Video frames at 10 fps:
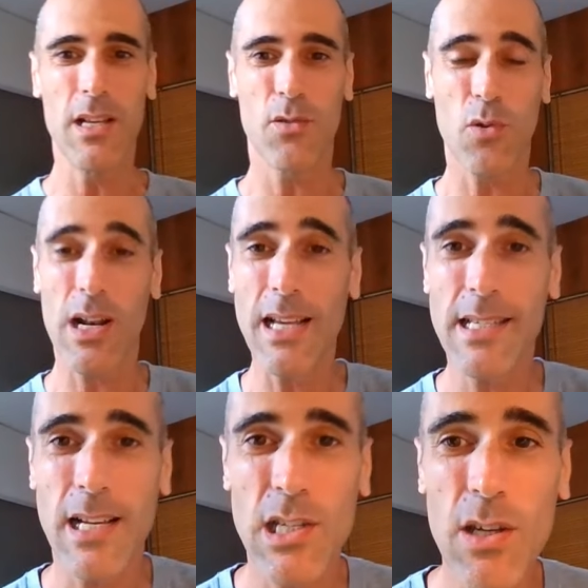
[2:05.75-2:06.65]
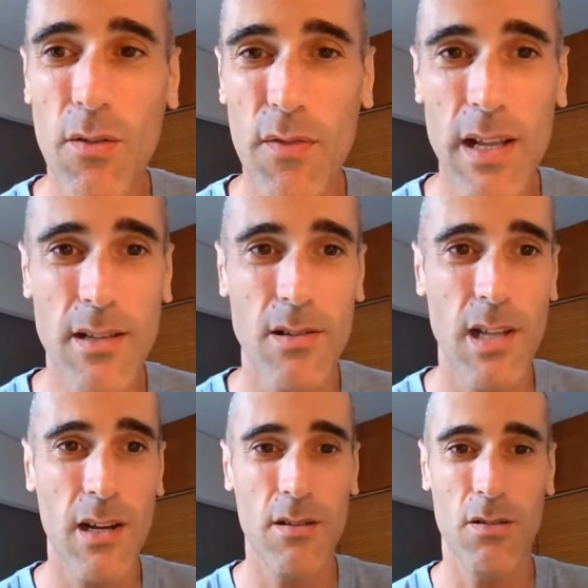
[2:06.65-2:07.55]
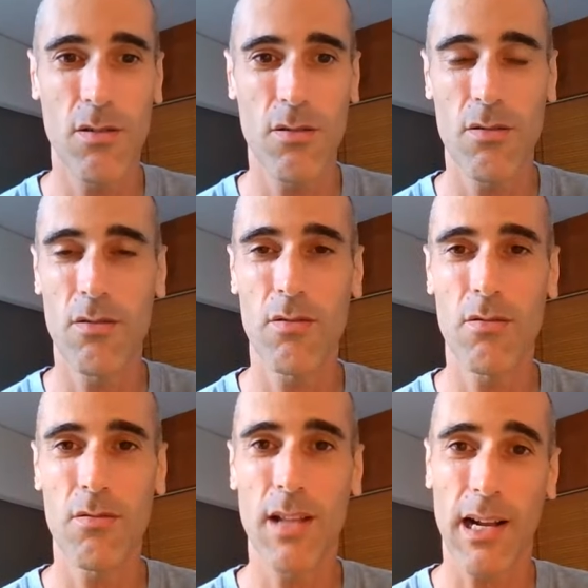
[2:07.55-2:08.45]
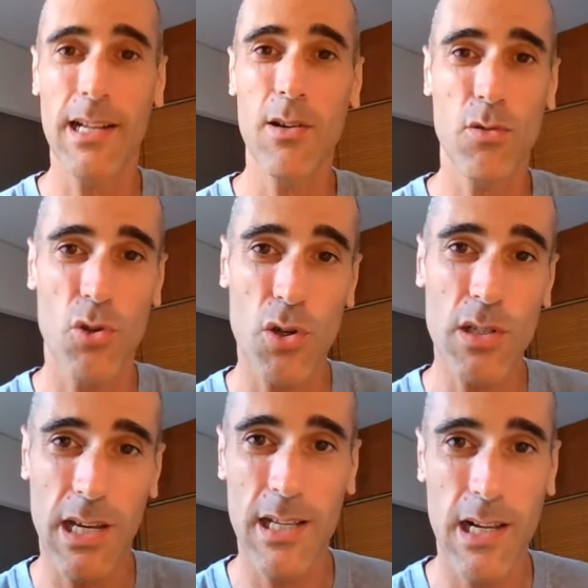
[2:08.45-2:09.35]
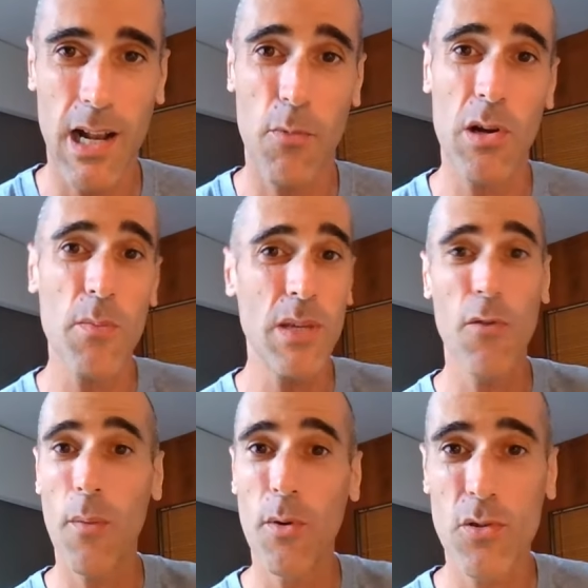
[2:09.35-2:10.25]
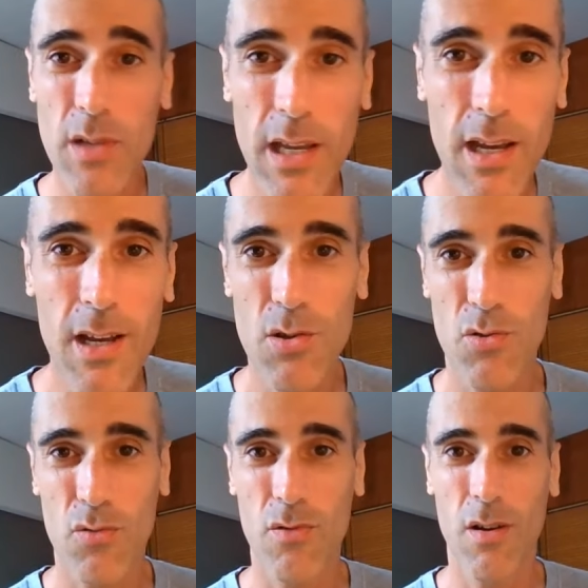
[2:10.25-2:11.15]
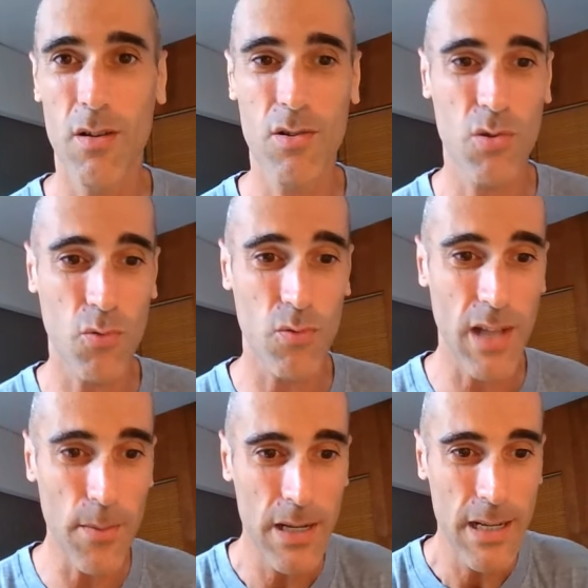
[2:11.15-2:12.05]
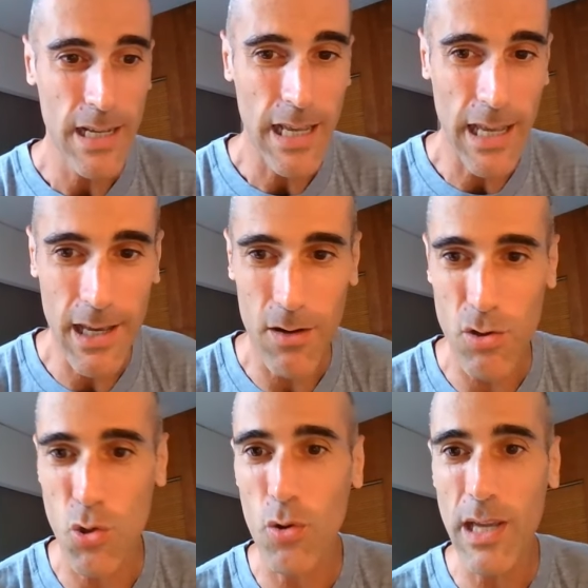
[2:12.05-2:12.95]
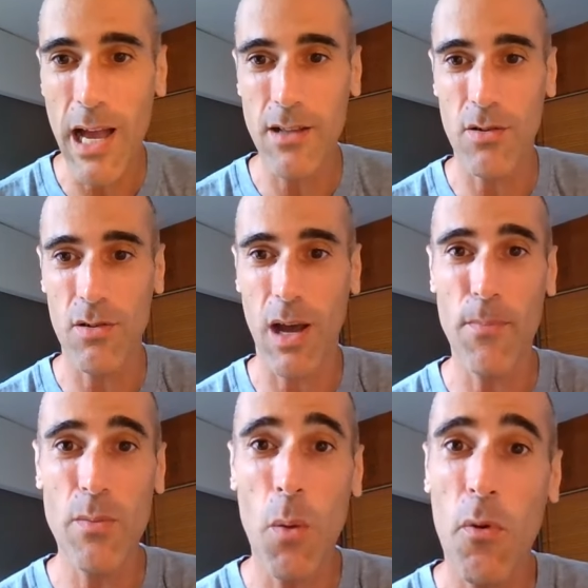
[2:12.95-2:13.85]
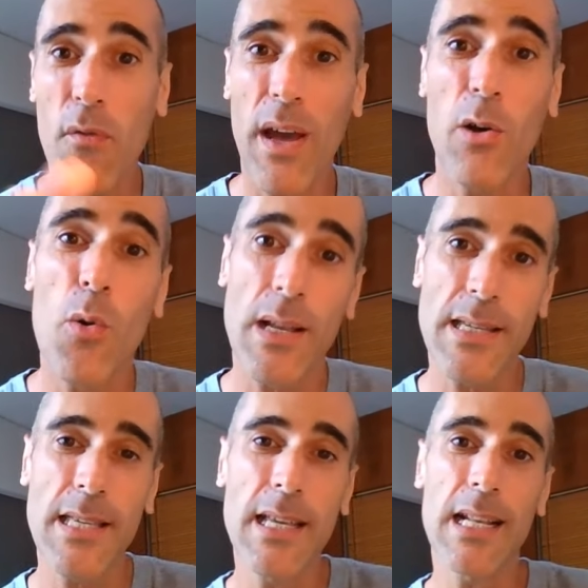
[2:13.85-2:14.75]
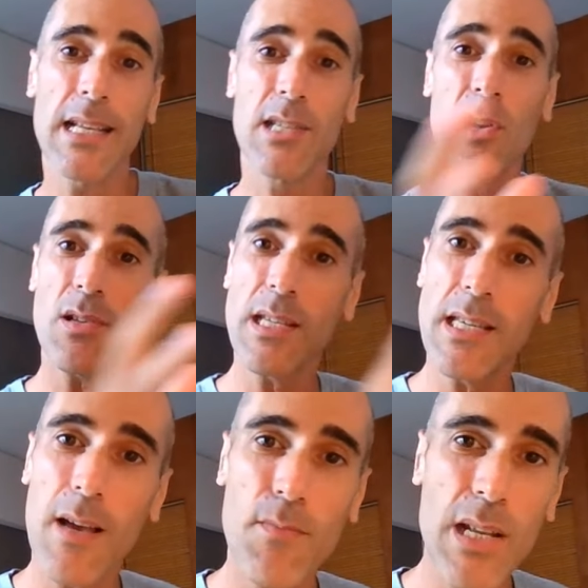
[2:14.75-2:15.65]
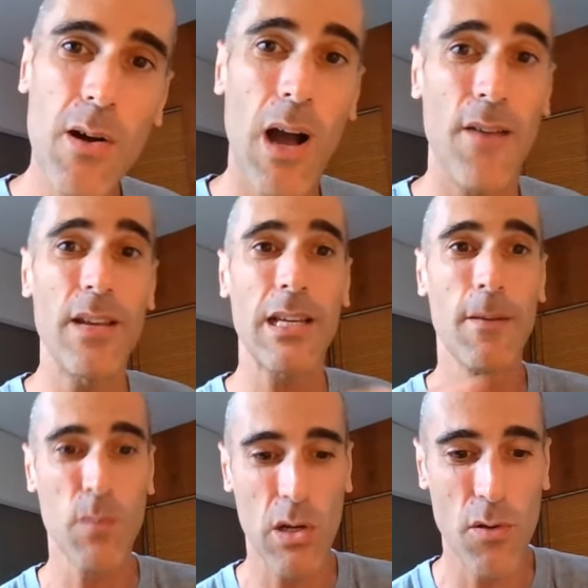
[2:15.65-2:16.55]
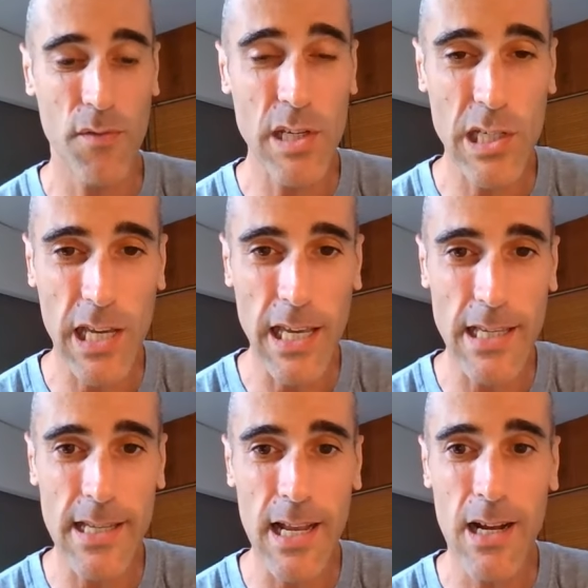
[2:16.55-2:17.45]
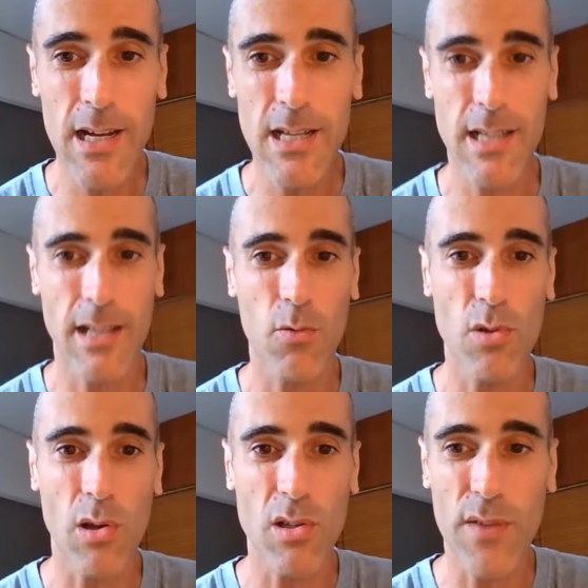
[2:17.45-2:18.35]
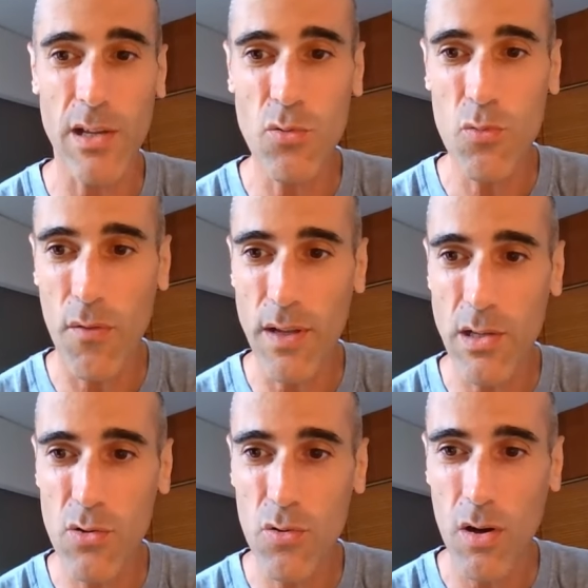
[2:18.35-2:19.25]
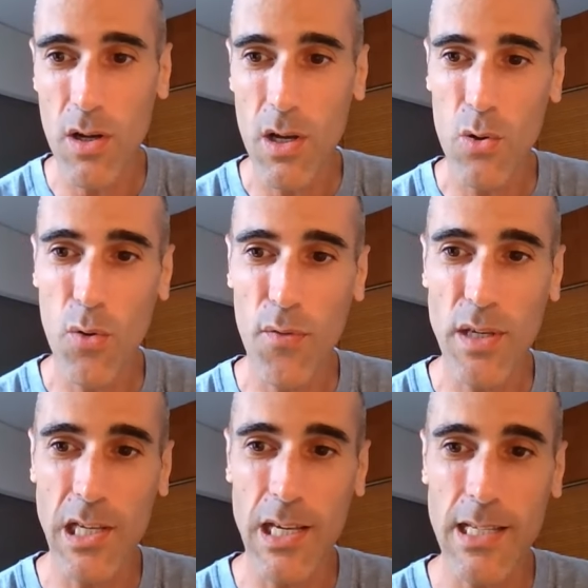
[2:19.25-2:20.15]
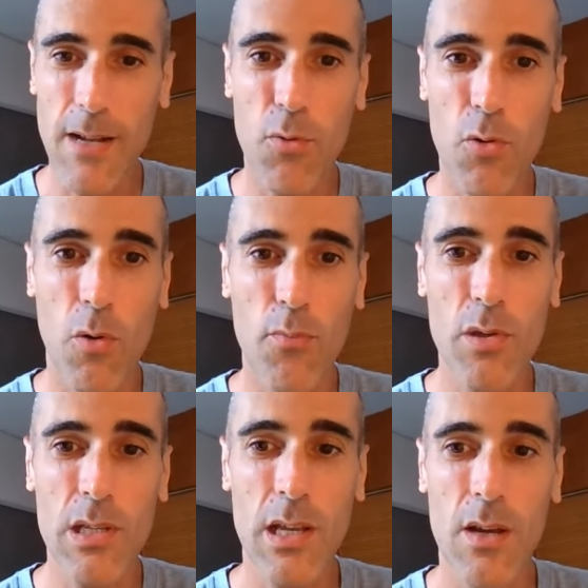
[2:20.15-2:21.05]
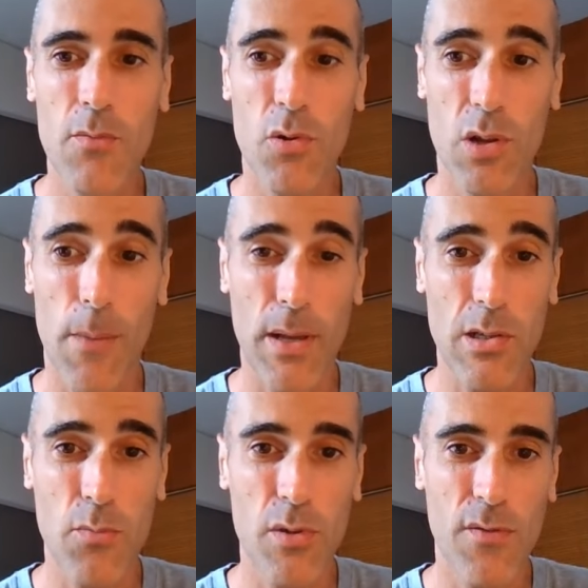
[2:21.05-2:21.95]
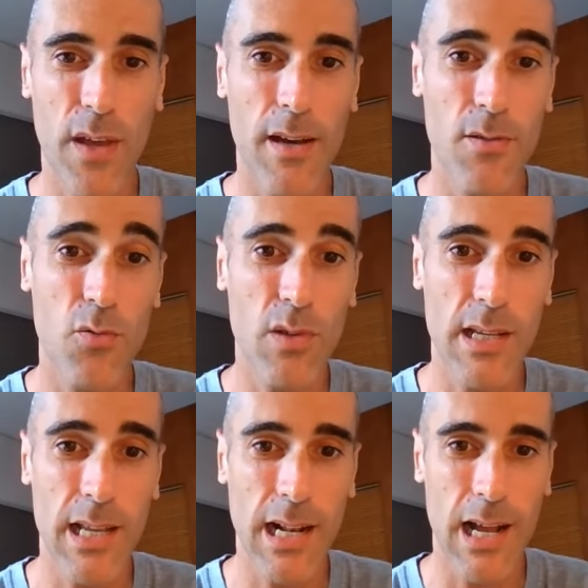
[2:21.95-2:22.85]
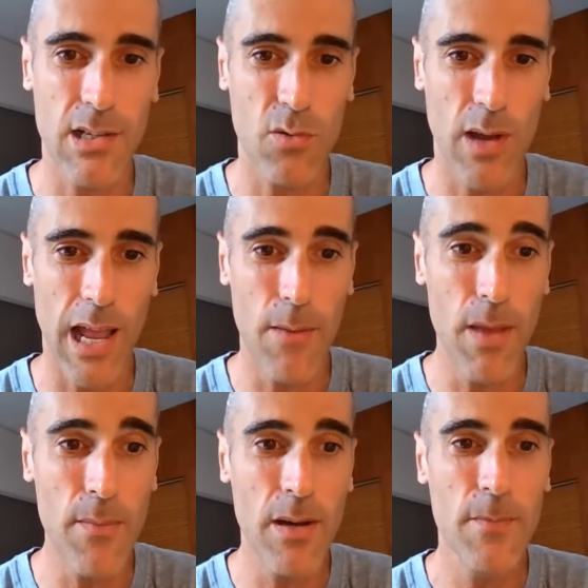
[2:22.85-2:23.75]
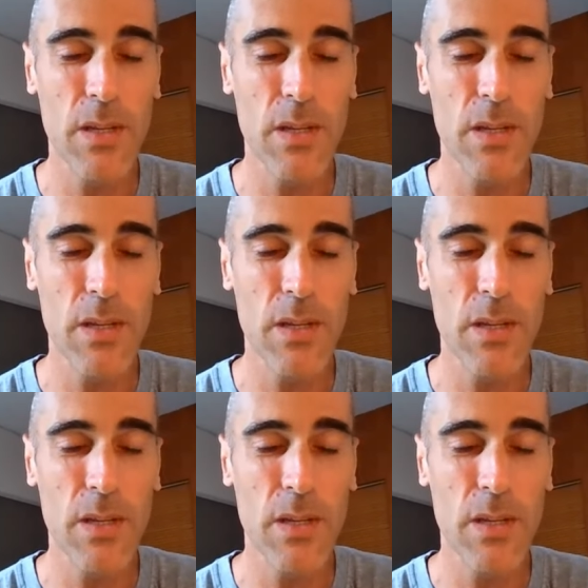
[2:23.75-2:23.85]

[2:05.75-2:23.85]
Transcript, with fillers: Donc là il s'agit en fait d'un euh, client de je-déclare.com qui veut abandonner son, euh, son comptable, et je regarde rapidement pour faire coïncider les anciens bilans avec le fichier Excel, c'est-à-dire on transfère tout en fait sur le fichier Excel pour qu'on puisse, pour que la personne puisse faire donc ses déclarations elle-même,